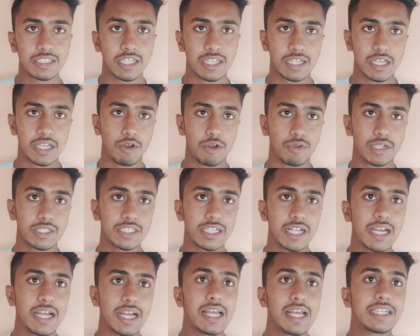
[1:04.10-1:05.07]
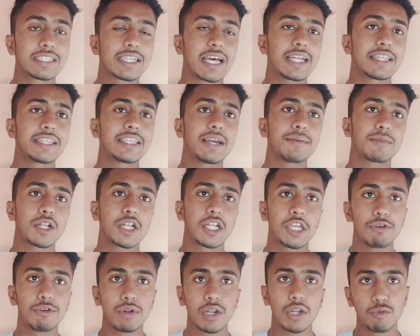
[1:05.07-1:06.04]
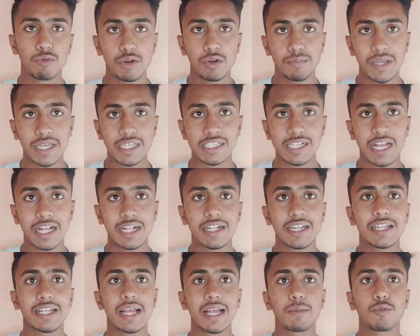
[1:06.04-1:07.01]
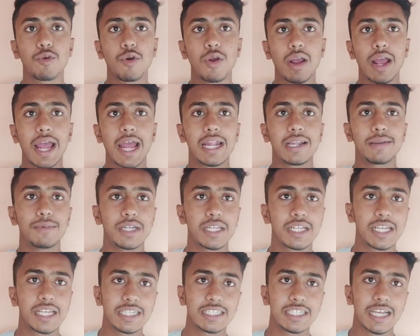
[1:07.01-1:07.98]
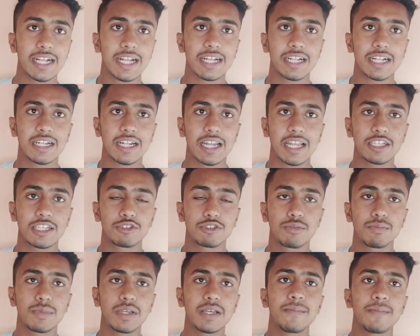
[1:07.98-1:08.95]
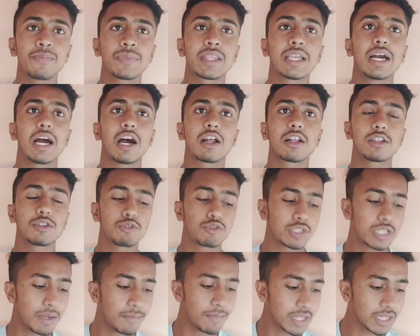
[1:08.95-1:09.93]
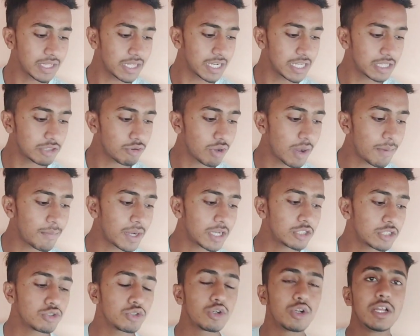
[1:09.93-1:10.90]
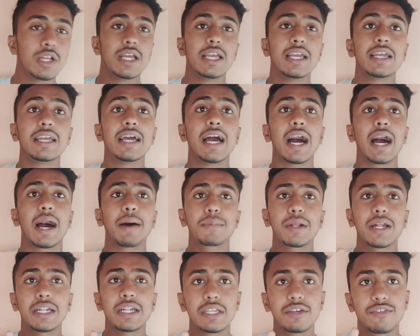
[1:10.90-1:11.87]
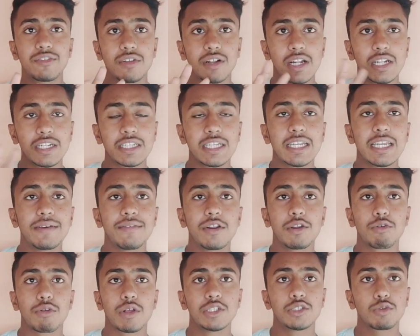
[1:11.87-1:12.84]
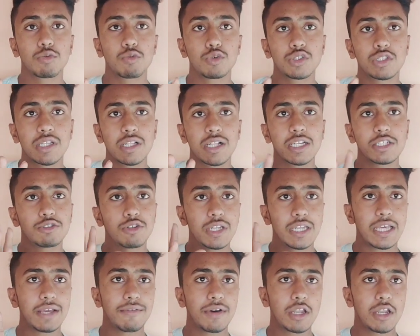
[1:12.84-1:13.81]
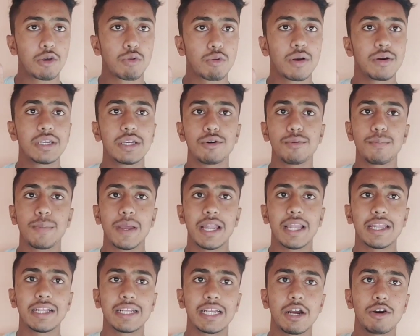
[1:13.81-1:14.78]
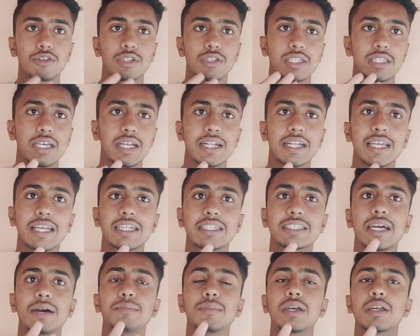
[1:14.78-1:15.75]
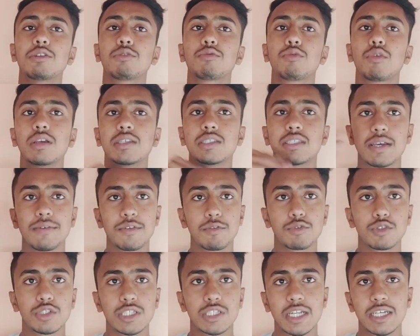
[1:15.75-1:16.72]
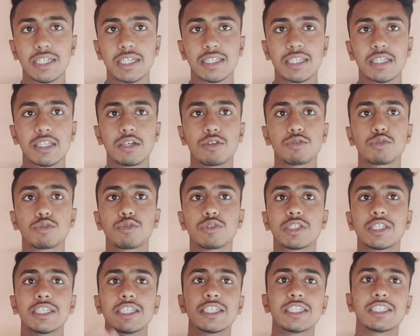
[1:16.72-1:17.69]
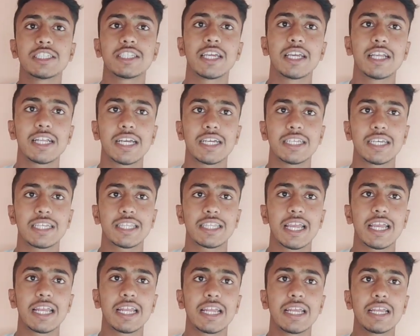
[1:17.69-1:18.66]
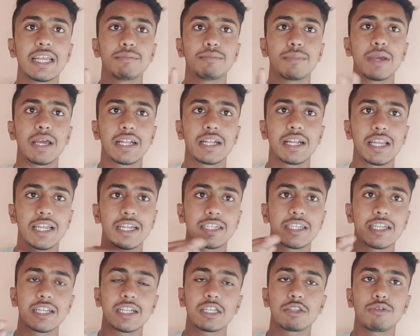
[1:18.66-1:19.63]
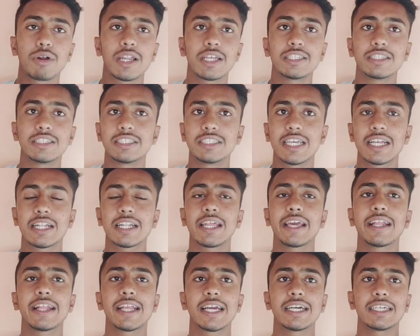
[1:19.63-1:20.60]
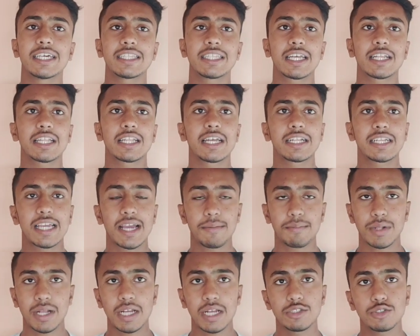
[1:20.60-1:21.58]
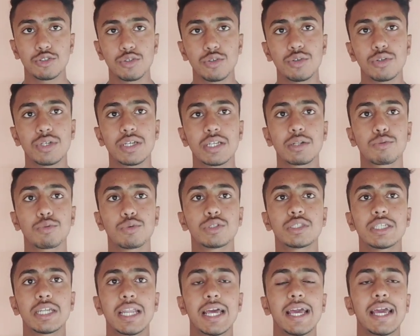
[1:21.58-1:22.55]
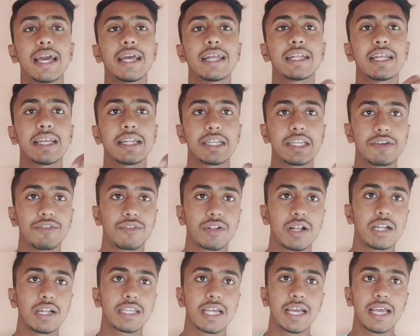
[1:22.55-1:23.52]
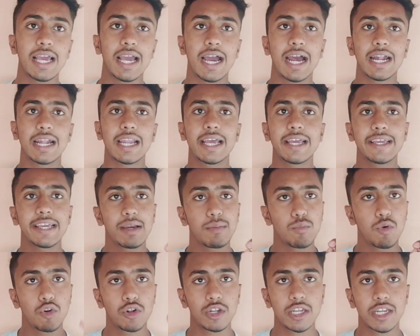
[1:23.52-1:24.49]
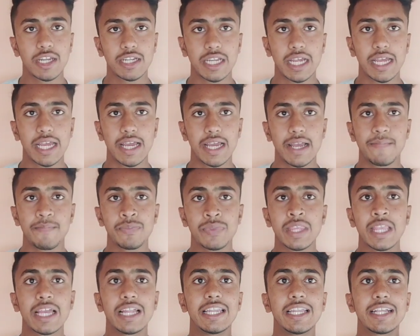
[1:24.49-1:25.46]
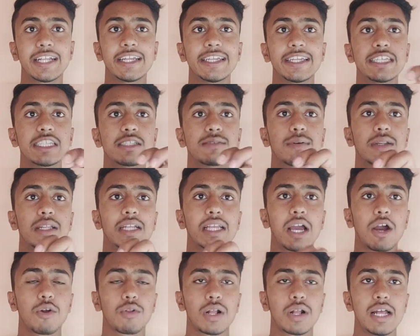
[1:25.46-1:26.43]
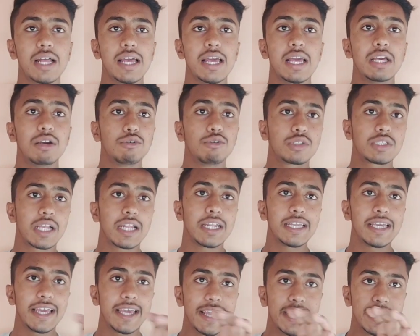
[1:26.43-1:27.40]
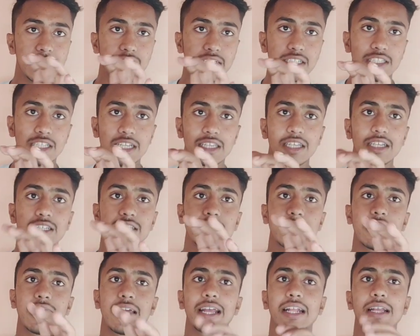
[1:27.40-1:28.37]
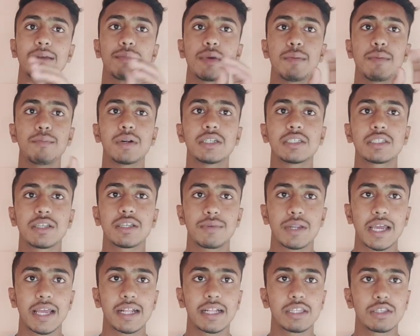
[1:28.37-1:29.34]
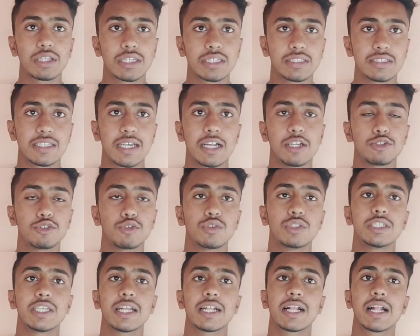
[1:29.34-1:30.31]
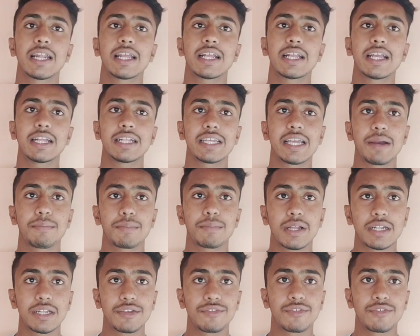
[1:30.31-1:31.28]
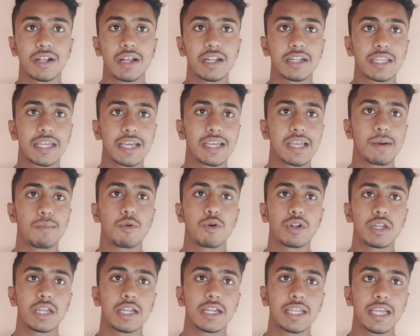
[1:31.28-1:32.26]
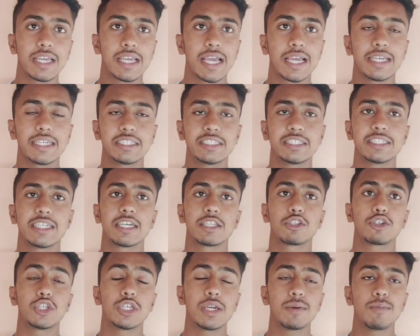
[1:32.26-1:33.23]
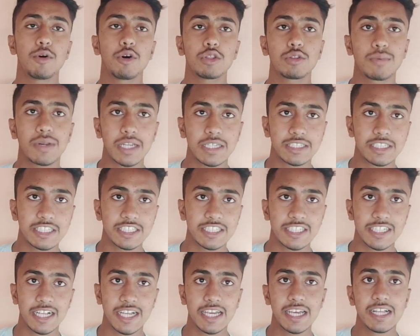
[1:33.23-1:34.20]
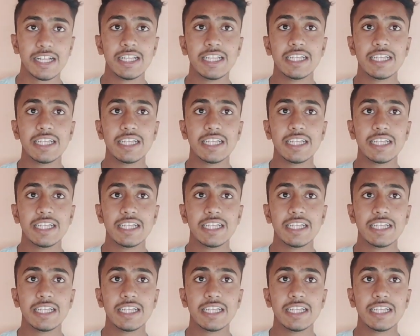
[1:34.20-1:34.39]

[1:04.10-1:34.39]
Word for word: चल गया होगा ठीक है साथ ही आपका क्यू आर कोड पर स्कैन करके आपको एडमिट किया जाएगा क्लासरूम में और दूसरा बात करें तो हमारा जो आपका डिफ़िकल्टी लेवल होगा जो क्वेश्चन का जो लेवल होगा ये वो पहले क्या होता था कि एग्जाम में कोई सा भी क्वेश्चन आ जाता था उसको सजेस्ट नहीं किया जाता इन्वेटिलेटर के द्वारा चेक नहीं किया जाता था कि आपका जो क्वेश्चन आया है डिफ़िकल्ट आया हार्ड आया या मॉडरेट आया है लेकिन इस पर क्या होगा उसके लिए एक सदस्य रहेंगे मेंबर सब रहेंगे तो इंचार्ज जो चेक करेंगे कि आपका डिफ़िकल्ट है या मॉडरेट है या ईजी है तो ये बहुत बड़ा चेंजेज है